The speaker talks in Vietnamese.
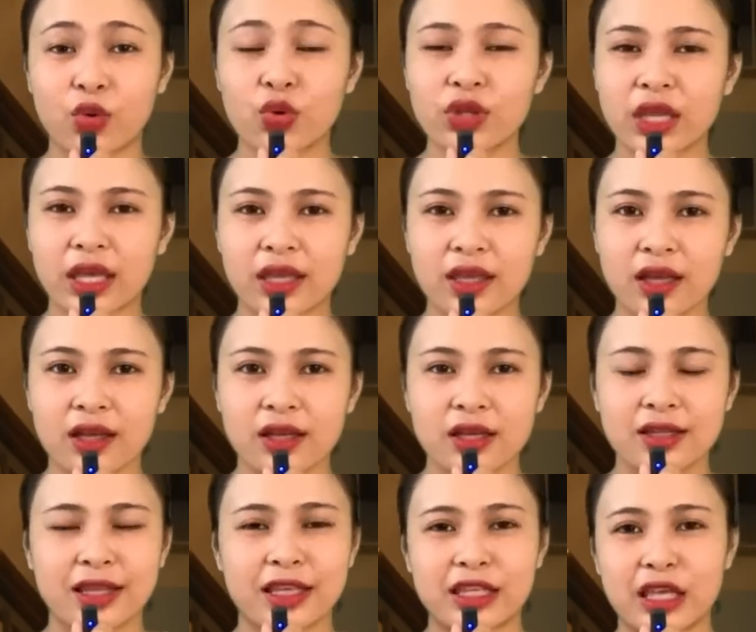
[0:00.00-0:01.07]
của chị á,
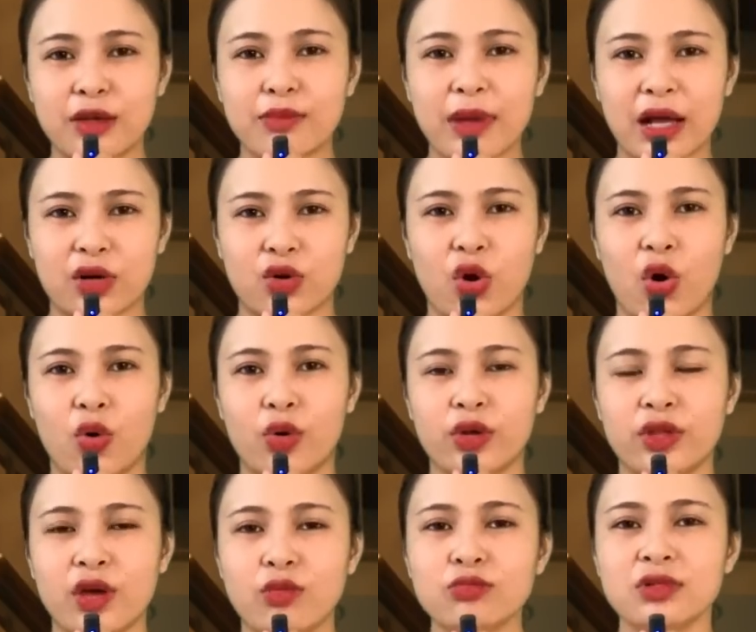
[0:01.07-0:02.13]
thì chị mặc đồ
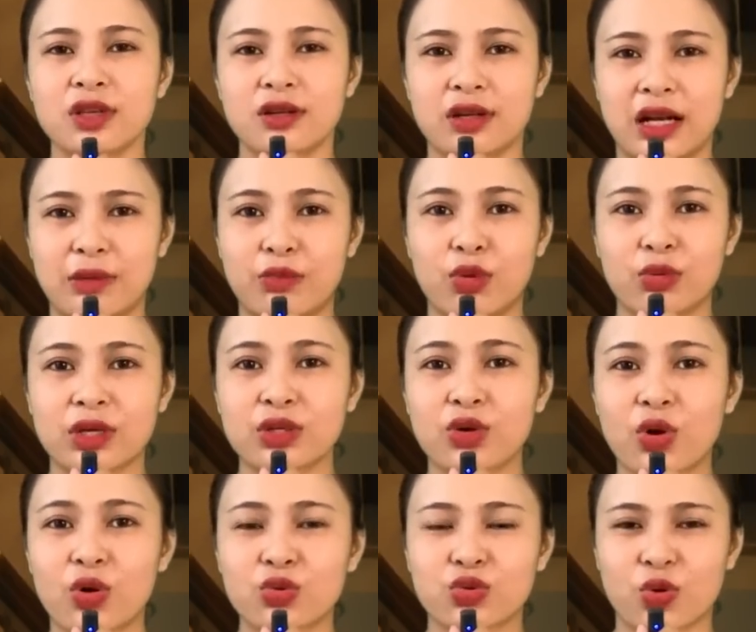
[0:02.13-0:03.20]
giống như là một cái
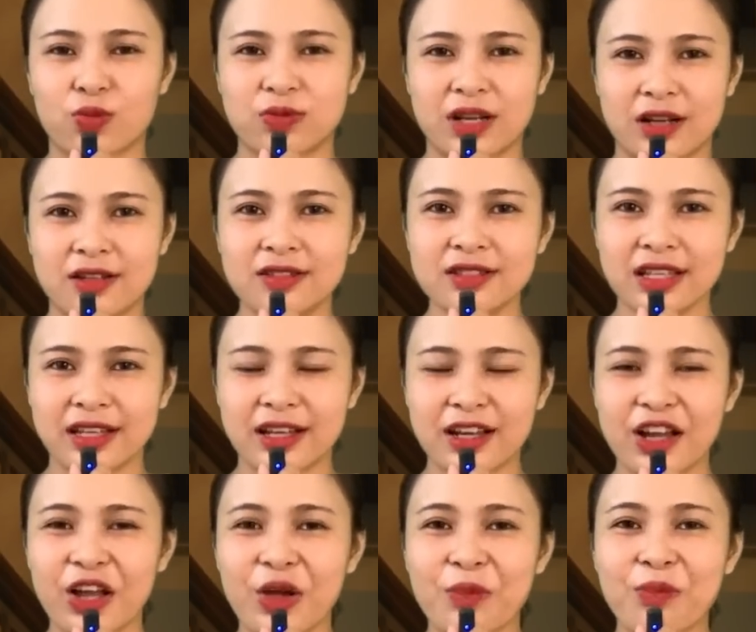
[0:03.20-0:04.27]
cô thục nữ vậy đó,
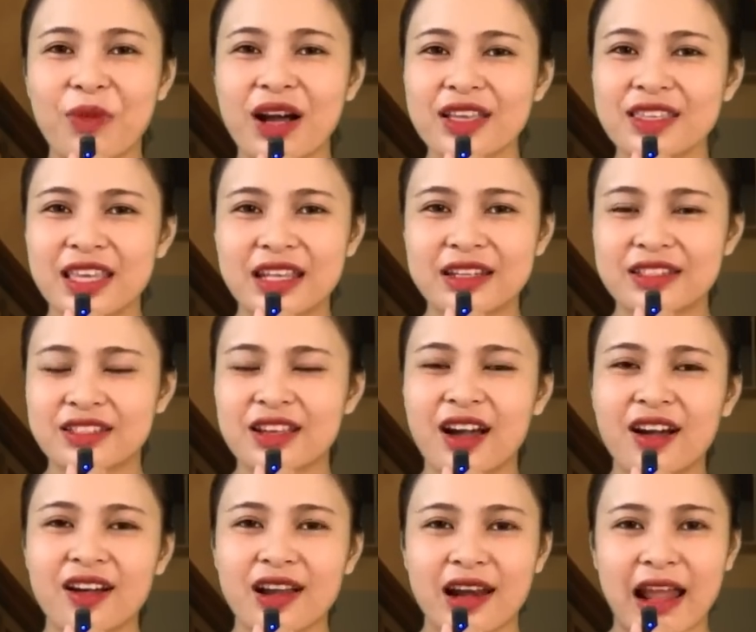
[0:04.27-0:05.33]
mới nhìn
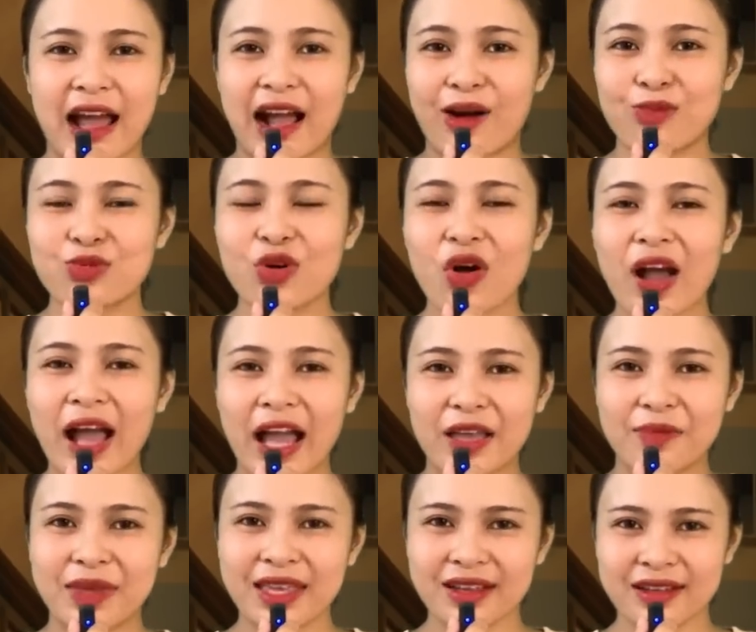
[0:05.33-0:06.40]
sơ là không có
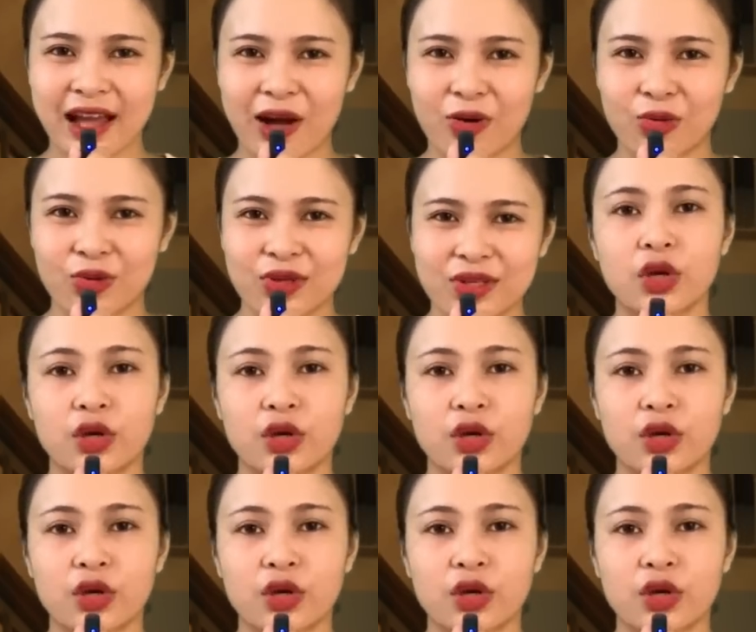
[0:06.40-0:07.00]
ai biết đâu.